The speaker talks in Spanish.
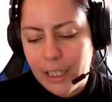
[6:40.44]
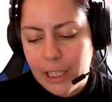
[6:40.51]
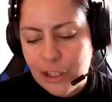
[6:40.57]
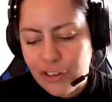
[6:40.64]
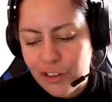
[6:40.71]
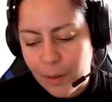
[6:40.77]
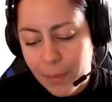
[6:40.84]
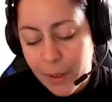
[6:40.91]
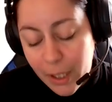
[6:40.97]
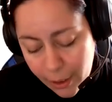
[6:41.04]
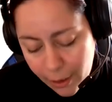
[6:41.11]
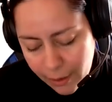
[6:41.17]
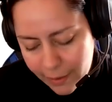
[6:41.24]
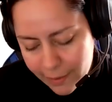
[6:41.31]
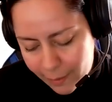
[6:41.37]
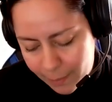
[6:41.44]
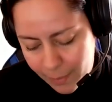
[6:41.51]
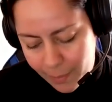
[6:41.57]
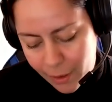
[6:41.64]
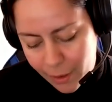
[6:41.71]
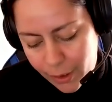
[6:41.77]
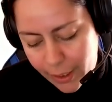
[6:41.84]
Y yo siempre digo que si a
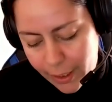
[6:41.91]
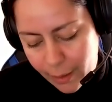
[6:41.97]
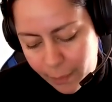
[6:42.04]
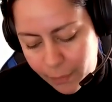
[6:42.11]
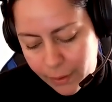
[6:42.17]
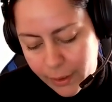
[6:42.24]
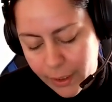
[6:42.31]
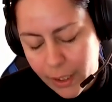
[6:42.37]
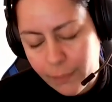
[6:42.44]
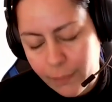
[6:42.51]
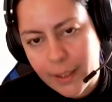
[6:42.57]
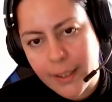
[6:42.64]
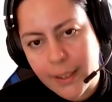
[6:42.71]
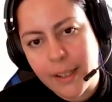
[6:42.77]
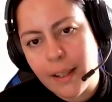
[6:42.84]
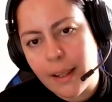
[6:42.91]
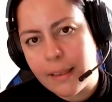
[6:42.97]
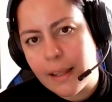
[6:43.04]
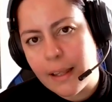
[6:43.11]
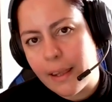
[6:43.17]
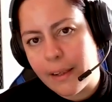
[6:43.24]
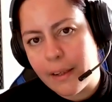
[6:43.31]
mí me tocara montar una
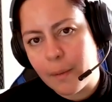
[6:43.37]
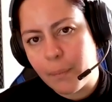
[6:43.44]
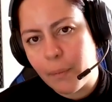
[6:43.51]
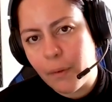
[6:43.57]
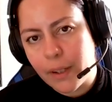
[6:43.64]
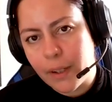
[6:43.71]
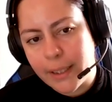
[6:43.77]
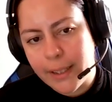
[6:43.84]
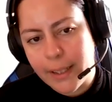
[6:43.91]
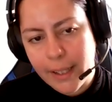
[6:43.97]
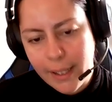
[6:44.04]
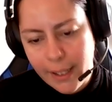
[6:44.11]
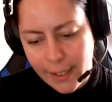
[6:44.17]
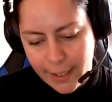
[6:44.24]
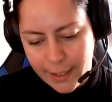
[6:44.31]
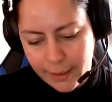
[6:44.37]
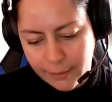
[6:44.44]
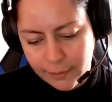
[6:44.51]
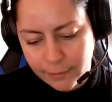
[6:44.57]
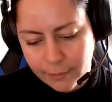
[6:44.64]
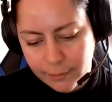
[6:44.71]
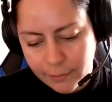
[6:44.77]
tienda de deportes
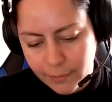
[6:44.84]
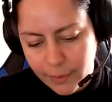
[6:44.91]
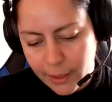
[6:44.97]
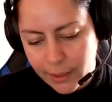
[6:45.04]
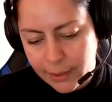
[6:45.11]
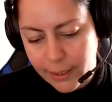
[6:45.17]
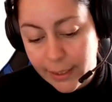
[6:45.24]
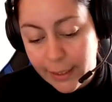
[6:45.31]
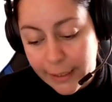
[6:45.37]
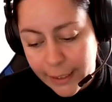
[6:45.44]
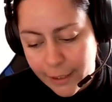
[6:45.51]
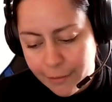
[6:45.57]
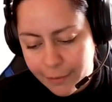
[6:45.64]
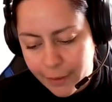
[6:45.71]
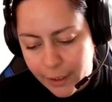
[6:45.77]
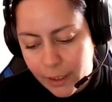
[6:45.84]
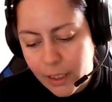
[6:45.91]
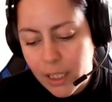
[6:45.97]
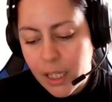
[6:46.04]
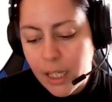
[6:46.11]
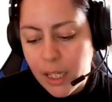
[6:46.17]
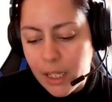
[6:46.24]
en Tenerife,
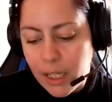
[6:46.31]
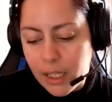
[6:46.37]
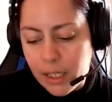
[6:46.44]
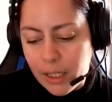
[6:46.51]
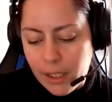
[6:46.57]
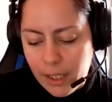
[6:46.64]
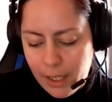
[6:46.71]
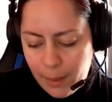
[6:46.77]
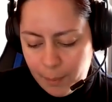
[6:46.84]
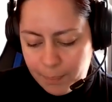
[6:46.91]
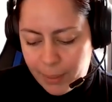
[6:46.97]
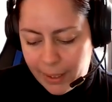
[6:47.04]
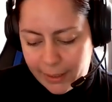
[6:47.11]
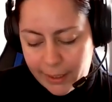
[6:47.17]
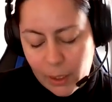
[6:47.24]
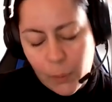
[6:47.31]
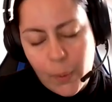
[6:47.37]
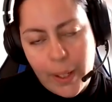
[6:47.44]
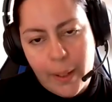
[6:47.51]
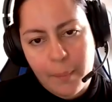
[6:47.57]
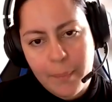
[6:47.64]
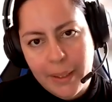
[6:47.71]

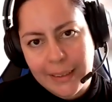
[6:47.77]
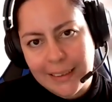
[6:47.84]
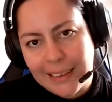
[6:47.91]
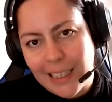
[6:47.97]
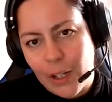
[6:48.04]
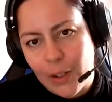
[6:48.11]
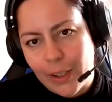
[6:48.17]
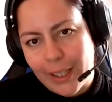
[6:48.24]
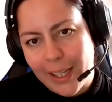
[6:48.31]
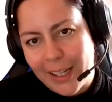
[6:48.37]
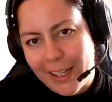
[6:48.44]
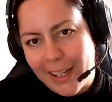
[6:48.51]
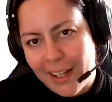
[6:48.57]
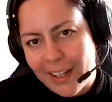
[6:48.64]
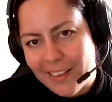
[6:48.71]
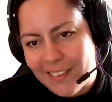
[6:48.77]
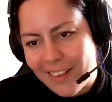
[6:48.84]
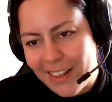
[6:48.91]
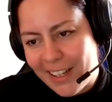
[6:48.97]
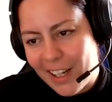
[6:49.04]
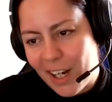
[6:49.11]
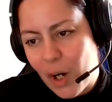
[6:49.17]
Particularmente lo que haría
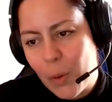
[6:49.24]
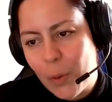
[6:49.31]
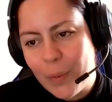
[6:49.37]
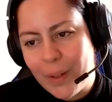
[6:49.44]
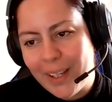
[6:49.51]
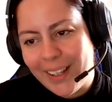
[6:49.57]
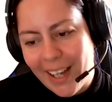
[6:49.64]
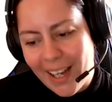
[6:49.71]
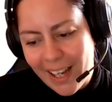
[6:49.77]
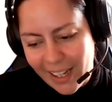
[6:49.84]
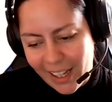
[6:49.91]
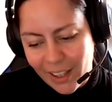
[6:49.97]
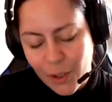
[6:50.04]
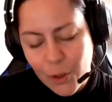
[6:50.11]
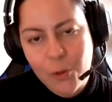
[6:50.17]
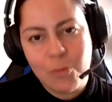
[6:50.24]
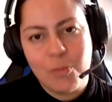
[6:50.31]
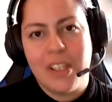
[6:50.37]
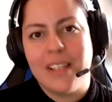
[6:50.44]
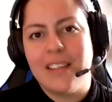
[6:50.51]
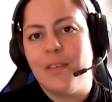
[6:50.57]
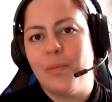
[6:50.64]
sería ubicar
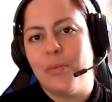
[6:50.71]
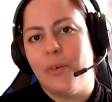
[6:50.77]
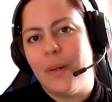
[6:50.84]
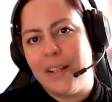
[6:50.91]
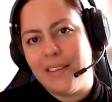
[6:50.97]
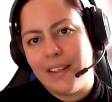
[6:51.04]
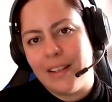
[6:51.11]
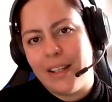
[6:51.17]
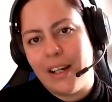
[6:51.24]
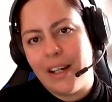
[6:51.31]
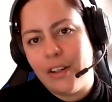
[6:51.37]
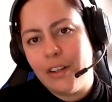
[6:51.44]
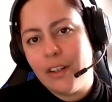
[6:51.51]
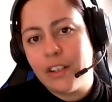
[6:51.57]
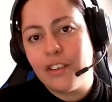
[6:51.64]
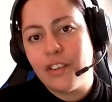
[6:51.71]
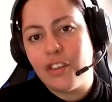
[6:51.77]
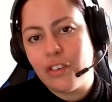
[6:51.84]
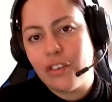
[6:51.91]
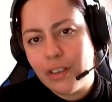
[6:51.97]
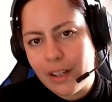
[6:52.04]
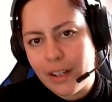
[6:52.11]
dummies publicitarios en
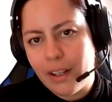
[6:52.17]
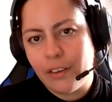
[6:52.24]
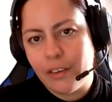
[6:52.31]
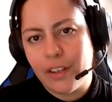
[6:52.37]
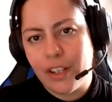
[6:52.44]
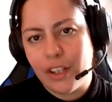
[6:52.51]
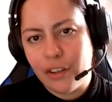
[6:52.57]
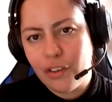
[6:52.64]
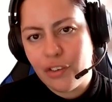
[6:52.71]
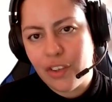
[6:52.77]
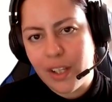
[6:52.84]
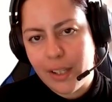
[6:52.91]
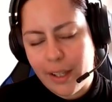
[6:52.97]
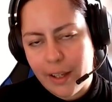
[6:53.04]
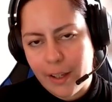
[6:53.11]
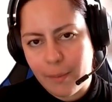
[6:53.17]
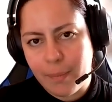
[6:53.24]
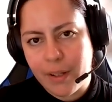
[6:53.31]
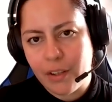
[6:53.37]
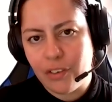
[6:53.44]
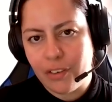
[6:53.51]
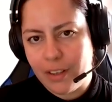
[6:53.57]
zonas donde yo sé que hay
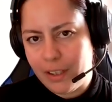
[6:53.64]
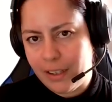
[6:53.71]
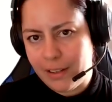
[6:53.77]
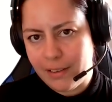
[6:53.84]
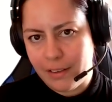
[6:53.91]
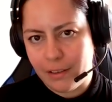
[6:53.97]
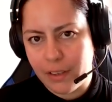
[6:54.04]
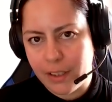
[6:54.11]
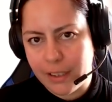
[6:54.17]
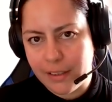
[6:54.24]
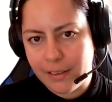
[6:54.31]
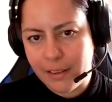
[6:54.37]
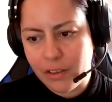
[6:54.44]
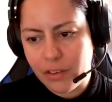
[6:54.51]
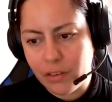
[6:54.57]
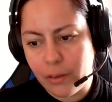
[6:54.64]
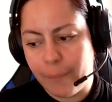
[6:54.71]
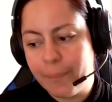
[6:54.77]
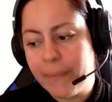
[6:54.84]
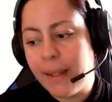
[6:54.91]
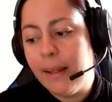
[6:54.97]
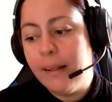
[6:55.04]
personas haciendo
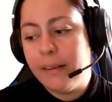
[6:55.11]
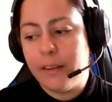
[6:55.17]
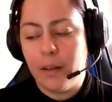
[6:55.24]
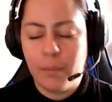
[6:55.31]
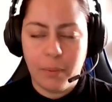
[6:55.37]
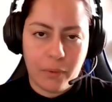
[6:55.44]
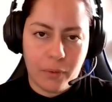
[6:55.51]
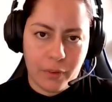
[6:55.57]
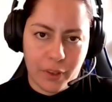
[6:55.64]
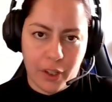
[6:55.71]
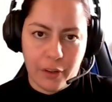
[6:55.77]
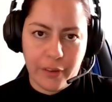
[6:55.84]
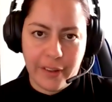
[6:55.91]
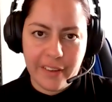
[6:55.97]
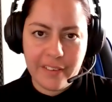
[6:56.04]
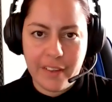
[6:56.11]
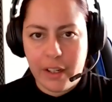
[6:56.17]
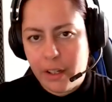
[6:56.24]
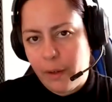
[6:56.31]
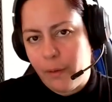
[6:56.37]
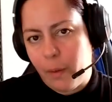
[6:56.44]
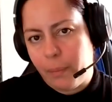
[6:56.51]
ejercicio. Tampoco quiero
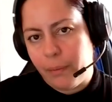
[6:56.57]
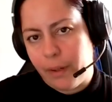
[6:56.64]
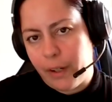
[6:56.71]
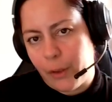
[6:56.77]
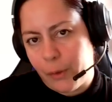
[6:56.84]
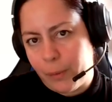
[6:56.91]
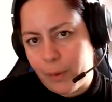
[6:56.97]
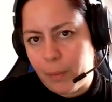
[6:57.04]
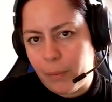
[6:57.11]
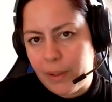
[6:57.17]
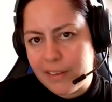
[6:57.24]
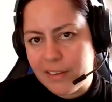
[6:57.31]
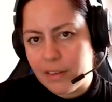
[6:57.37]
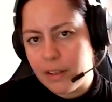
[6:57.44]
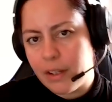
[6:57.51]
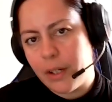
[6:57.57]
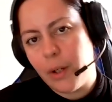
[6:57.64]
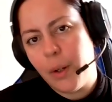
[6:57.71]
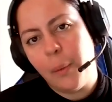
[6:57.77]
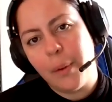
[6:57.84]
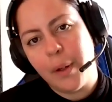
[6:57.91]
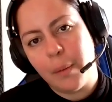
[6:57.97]
decir que voy a poner dummies
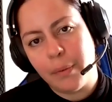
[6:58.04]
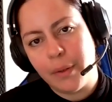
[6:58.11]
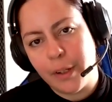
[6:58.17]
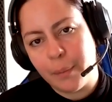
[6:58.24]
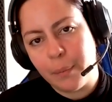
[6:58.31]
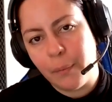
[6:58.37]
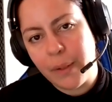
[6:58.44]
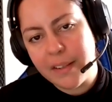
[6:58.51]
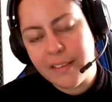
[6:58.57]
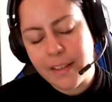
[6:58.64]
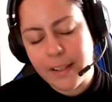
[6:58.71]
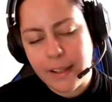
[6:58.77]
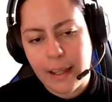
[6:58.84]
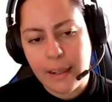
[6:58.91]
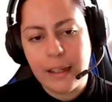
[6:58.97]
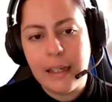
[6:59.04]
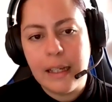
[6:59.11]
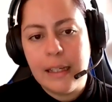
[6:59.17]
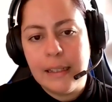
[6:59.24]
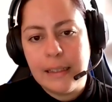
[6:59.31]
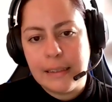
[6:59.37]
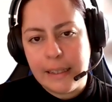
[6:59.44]
publicitarios o voy a poner publicidad
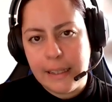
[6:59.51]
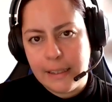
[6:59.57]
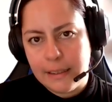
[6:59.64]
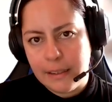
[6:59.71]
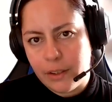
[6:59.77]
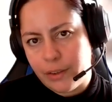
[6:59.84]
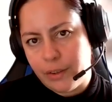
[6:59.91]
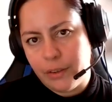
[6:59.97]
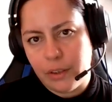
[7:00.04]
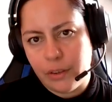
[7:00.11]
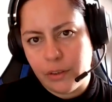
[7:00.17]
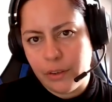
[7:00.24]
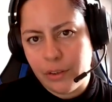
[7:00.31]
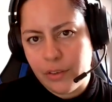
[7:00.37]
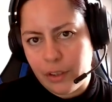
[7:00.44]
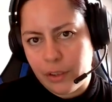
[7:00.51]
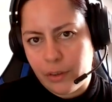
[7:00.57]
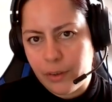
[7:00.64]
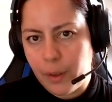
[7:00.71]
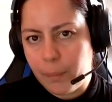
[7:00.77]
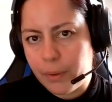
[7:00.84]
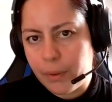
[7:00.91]
dentro de otros
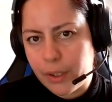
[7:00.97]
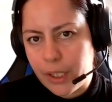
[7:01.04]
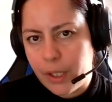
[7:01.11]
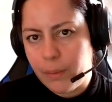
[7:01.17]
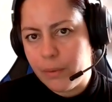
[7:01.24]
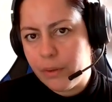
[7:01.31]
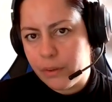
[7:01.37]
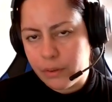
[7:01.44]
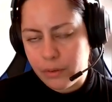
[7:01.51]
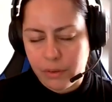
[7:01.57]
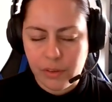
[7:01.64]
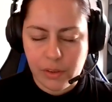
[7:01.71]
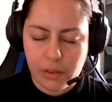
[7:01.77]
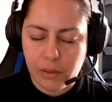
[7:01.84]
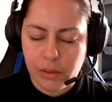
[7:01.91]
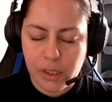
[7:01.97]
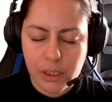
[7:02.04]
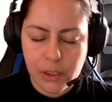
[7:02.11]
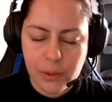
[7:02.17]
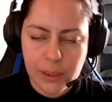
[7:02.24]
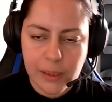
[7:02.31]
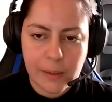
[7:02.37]
centros deportivos o otros centros de
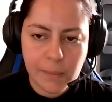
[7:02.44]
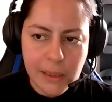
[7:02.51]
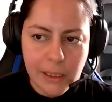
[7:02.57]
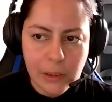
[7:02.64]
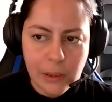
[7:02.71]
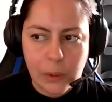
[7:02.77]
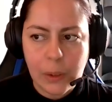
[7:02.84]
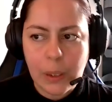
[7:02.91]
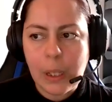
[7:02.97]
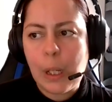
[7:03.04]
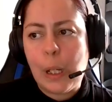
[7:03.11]
alto rendimiento.